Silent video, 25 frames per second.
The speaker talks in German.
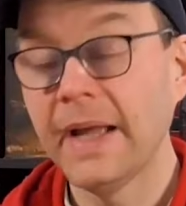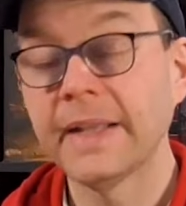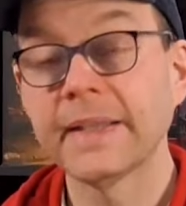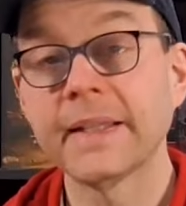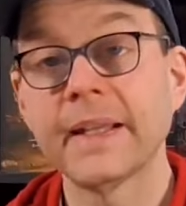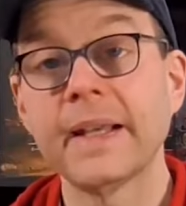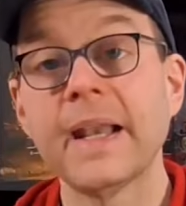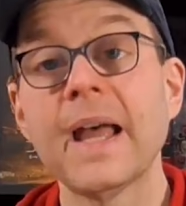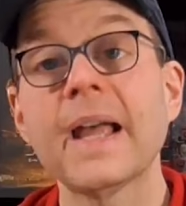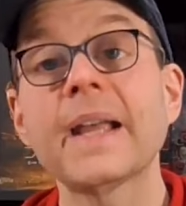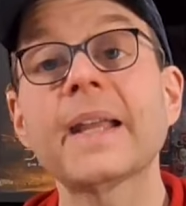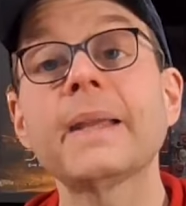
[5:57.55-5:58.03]

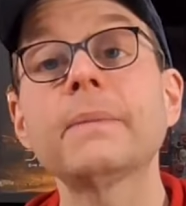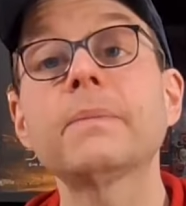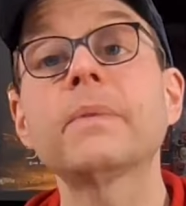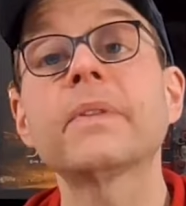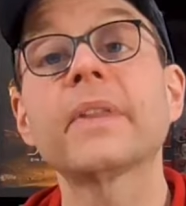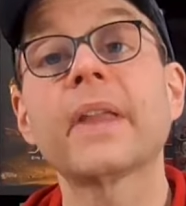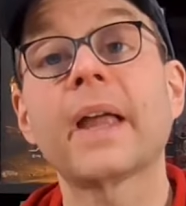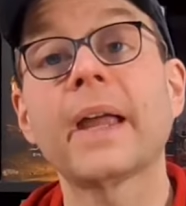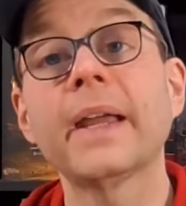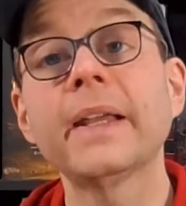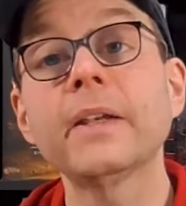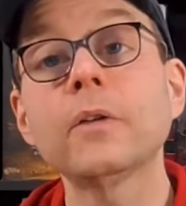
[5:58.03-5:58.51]
Danach gibt
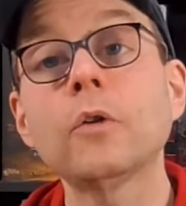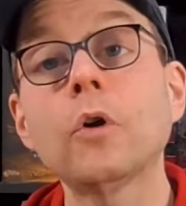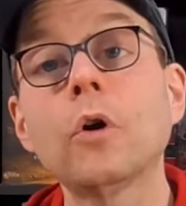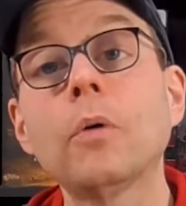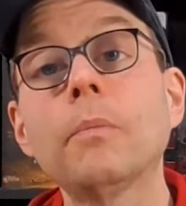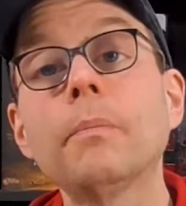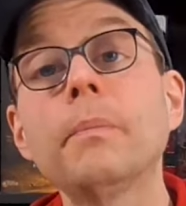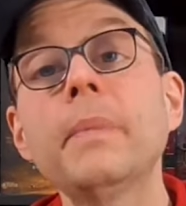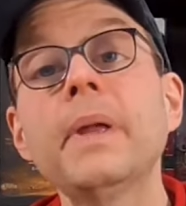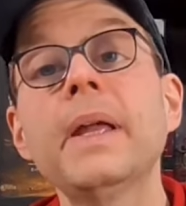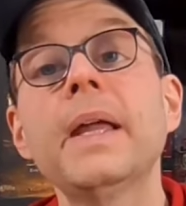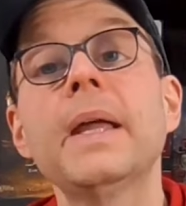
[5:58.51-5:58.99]
es
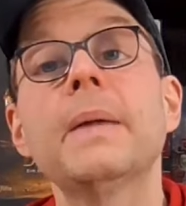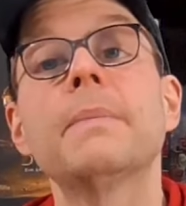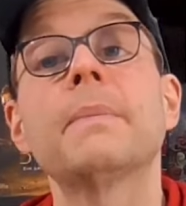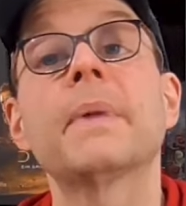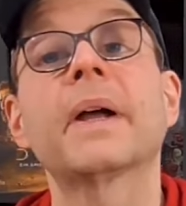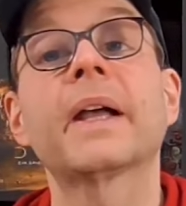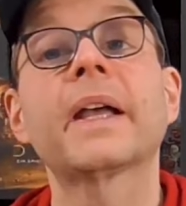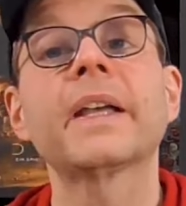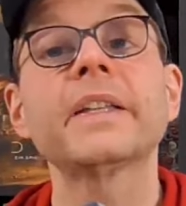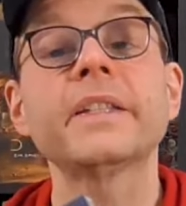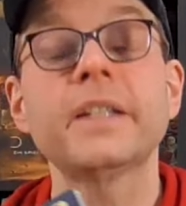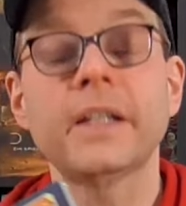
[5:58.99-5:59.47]
Einkommen.
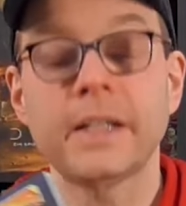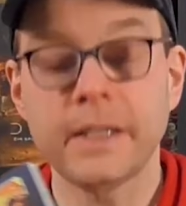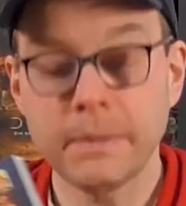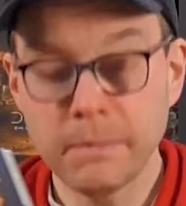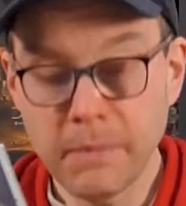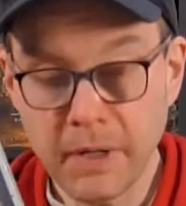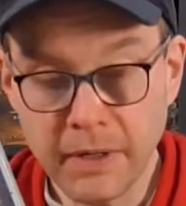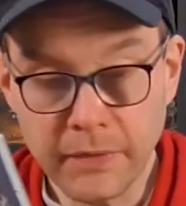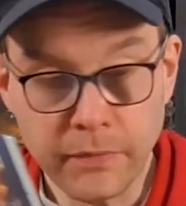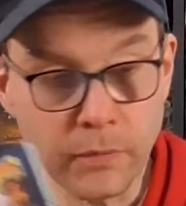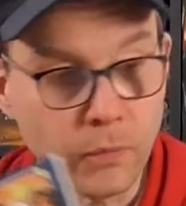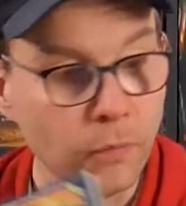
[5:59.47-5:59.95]
Man kriegt halt
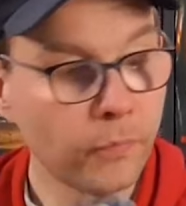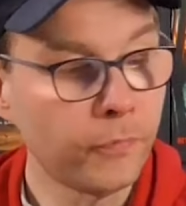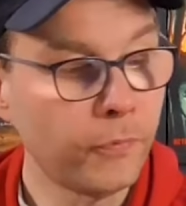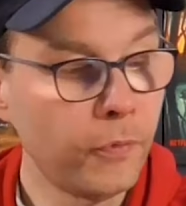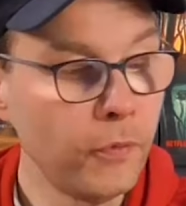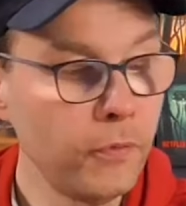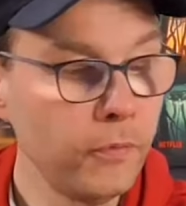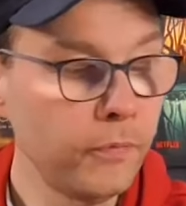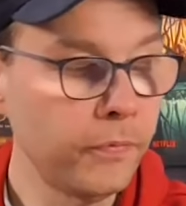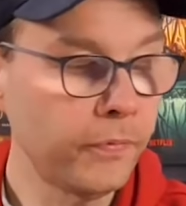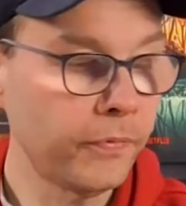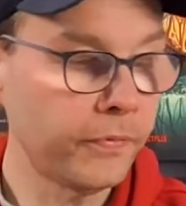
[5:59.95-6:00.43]
immer so
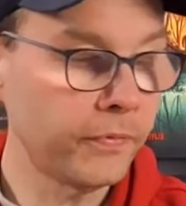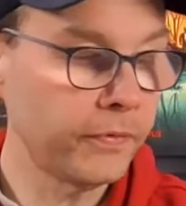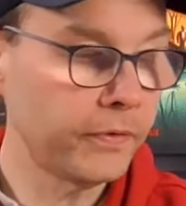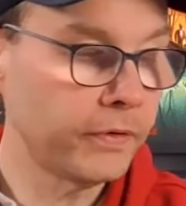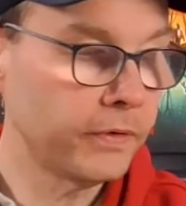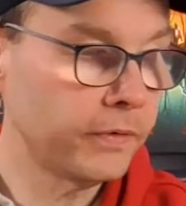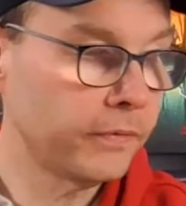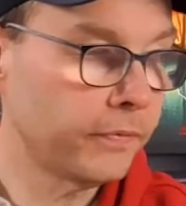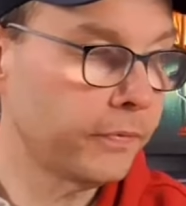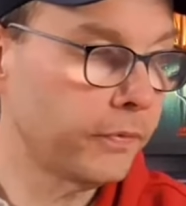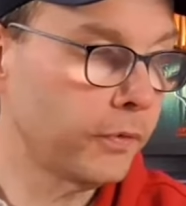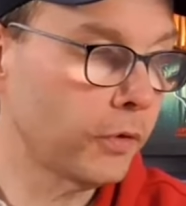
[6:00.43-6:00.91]
fünf
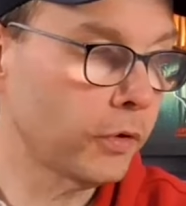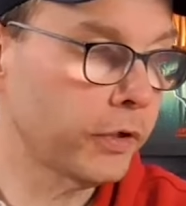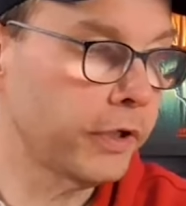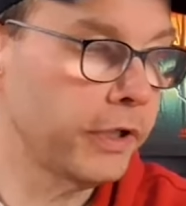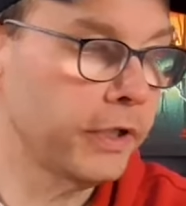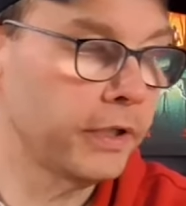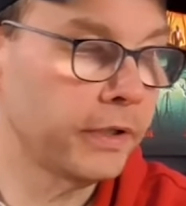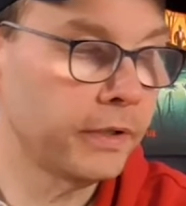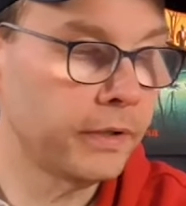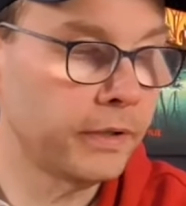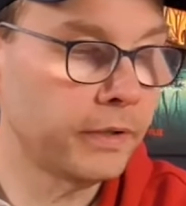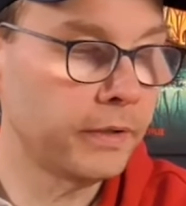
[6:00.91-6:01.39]

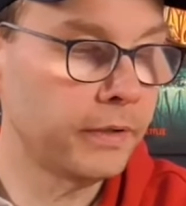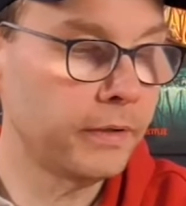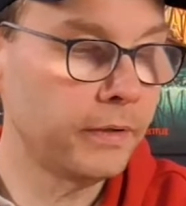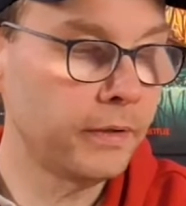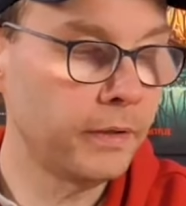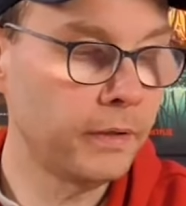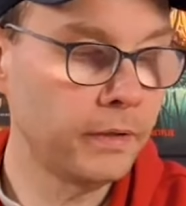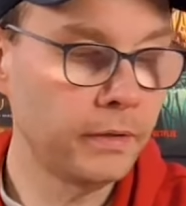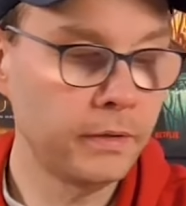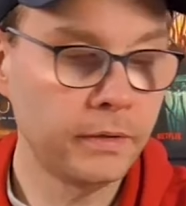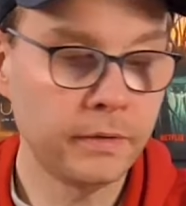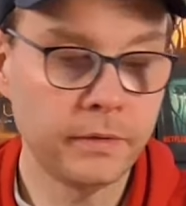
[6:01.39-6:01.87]

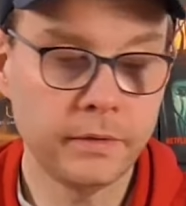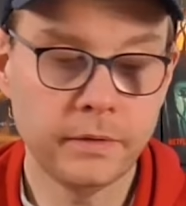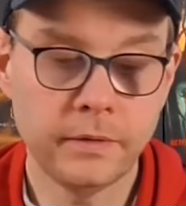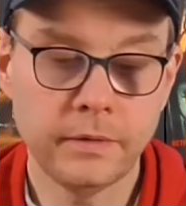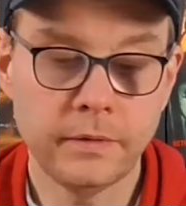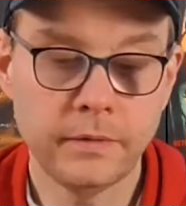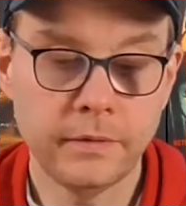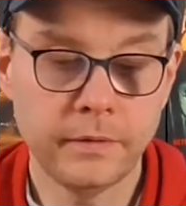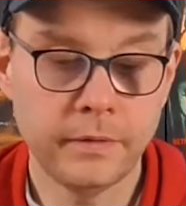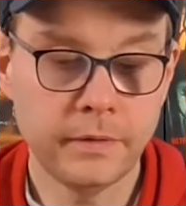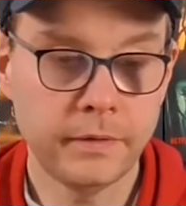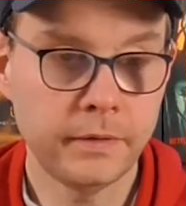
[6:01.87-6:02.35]
flockige,
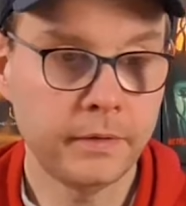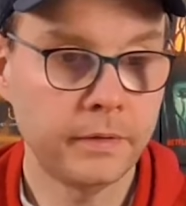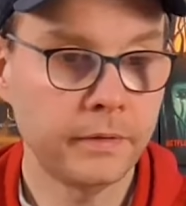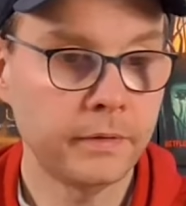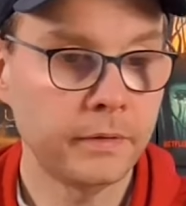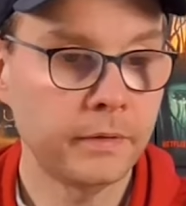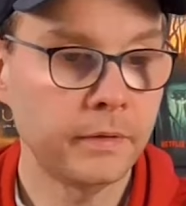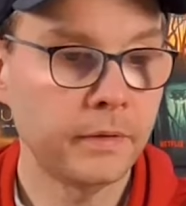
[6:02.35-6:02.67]
äh, äh